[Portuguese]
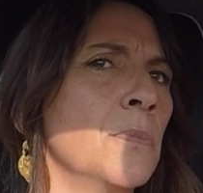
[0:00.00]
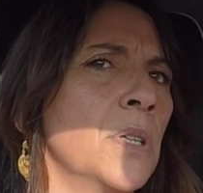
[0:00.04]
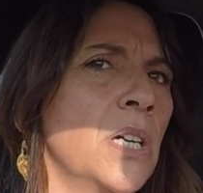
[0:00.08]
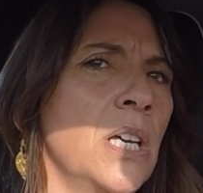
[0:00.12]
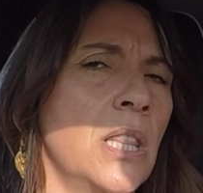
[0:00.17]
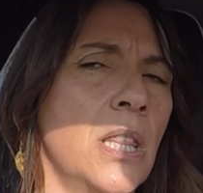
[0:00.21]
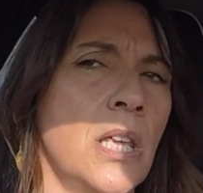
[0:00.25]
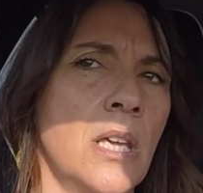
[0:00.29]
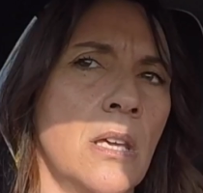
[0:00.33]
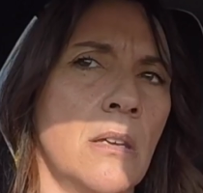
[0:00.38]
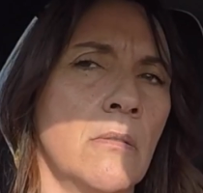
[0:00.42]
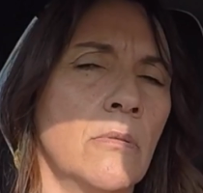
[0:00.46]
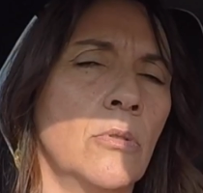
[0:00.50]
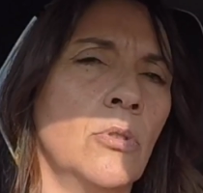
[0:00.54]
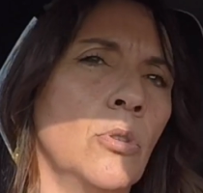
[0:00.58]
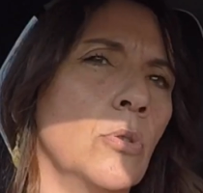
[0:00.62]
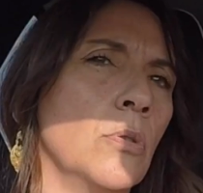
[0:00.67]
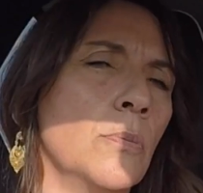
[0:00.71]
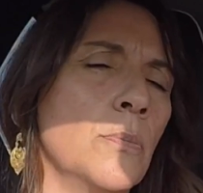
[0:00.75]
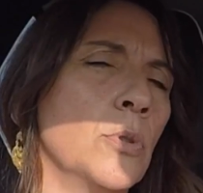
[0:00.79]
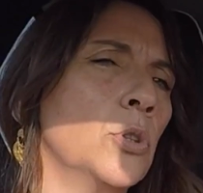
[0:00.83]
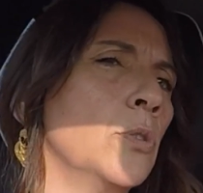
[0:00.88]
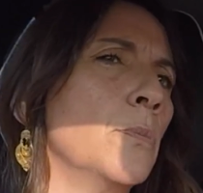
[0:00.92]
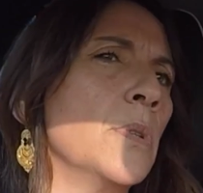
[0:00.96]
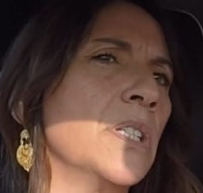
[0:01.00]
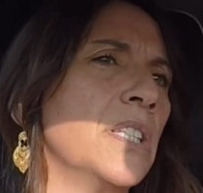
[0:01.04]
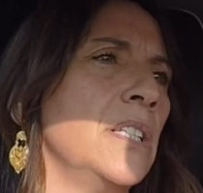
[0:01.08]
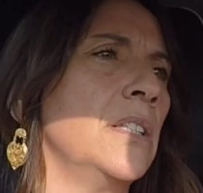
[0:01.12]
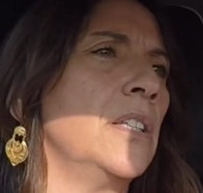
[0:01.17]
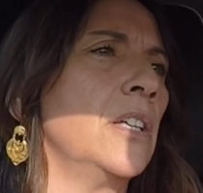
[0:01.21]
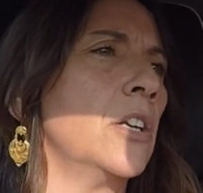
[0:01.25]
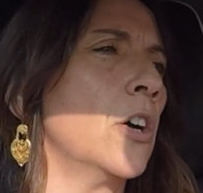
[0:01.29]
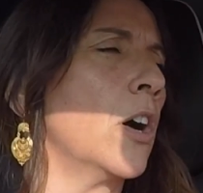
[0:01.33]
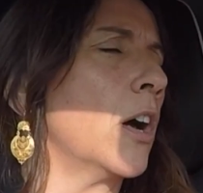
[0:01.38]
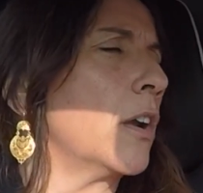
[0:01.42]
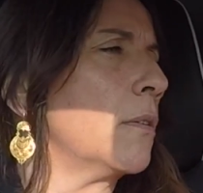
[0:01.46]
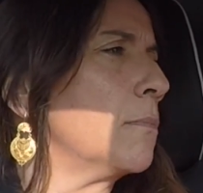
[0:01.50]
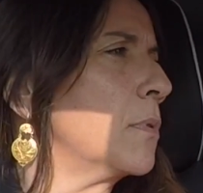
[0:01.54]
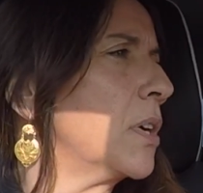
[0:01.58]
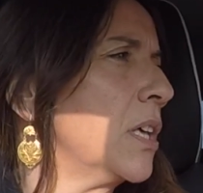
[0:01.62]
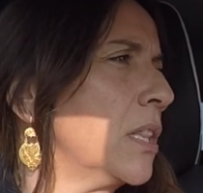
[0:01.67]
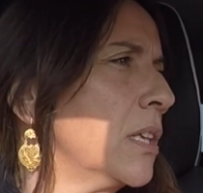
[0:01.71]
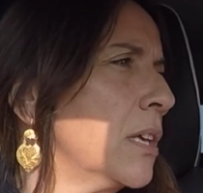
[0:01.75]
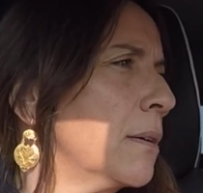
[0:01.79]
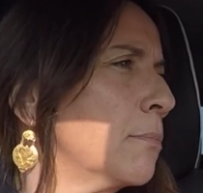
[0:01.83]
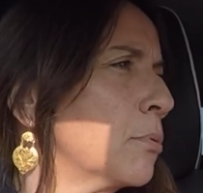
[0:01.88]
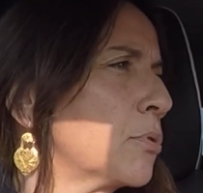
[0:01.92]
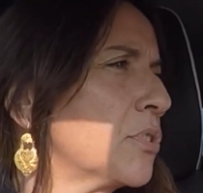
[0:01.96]
bocadinho, estou-me a sentir agora um
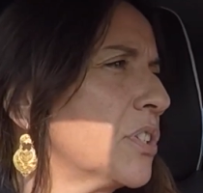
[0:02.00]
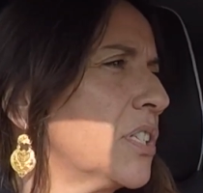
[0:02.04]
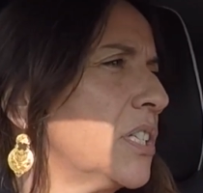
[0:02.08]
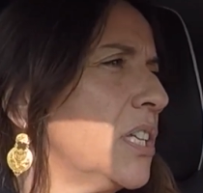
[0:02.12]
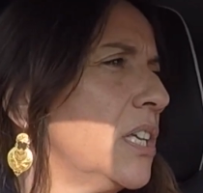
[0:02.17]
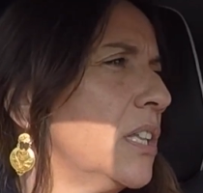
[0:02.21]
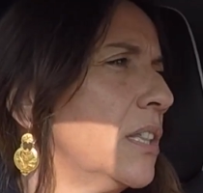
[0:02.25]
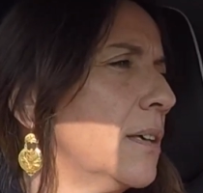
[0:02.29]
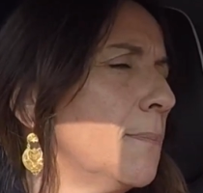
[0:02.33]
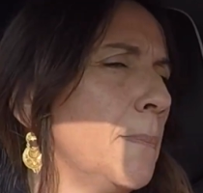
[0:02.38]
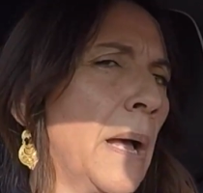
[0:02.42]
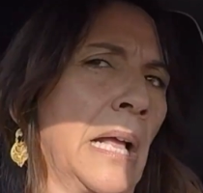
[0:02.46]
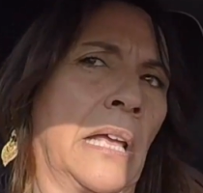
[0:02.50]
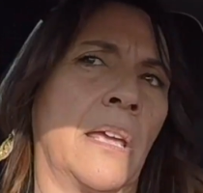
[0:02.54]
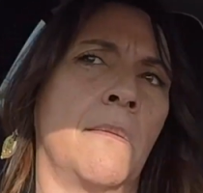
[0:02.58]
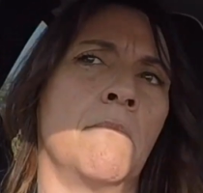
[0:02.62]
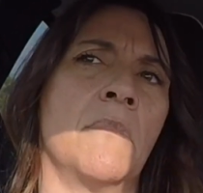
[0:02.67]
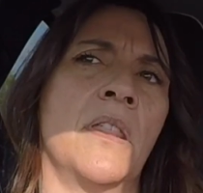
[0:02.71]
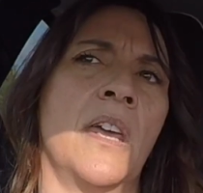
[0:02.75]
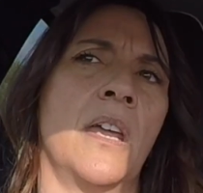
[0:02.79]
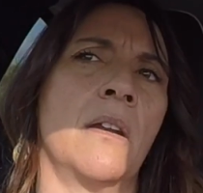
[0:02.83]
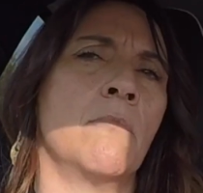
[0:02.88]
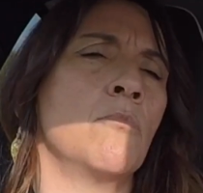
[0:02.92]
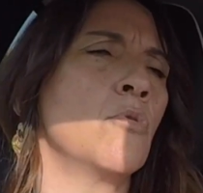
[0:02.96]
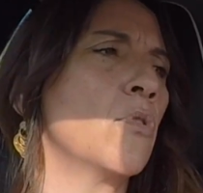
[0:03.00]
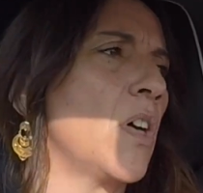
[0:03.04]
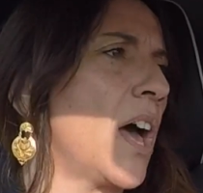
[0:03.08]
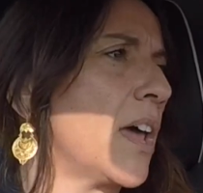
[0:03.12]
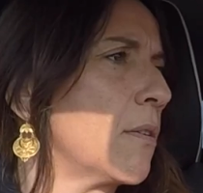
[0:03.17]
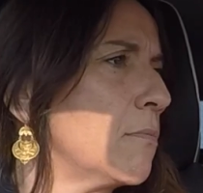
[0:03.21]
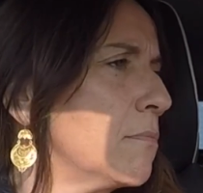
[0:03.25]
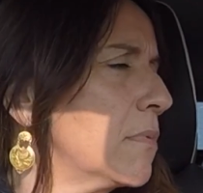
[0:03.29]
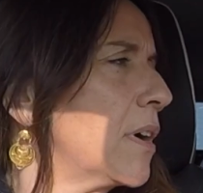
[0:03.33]
bocadinho aborrecida, e me dera mudar um